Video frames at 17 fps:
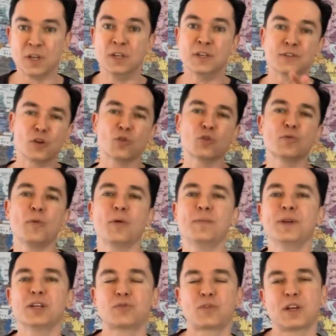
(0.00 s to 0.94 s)
Segundo
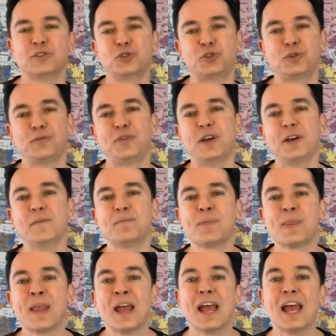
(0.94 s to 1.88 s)
momento que a gente vê
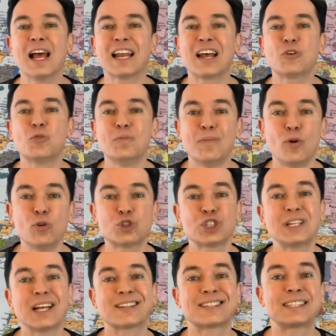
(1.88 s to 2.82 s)
é lá no Monte
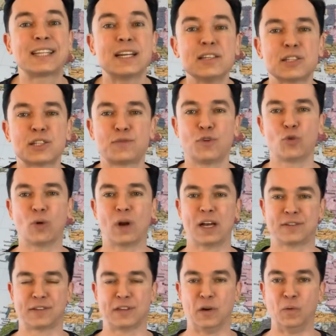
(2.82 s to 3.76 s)
da
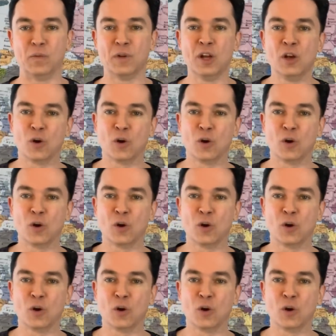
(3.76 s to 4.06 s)
Transfiguração